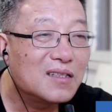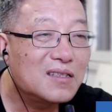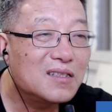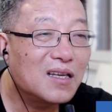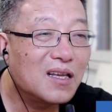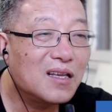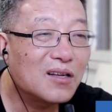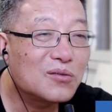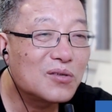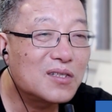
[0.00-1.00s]
既然
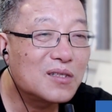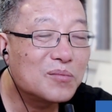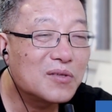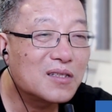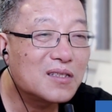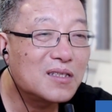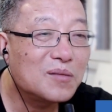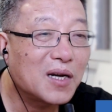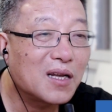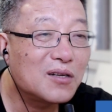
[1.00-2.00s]
要做直播，起
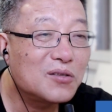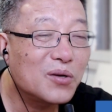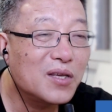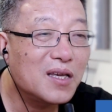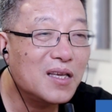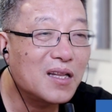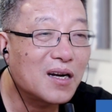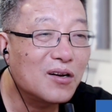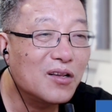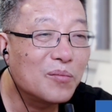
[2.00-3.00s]
码的专业一
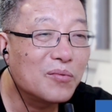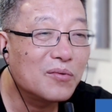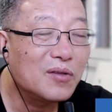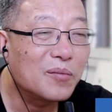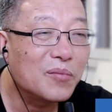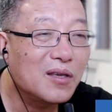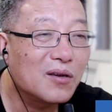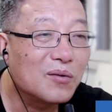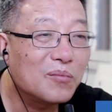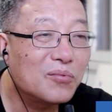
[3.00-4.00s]
点儿的也不也没有，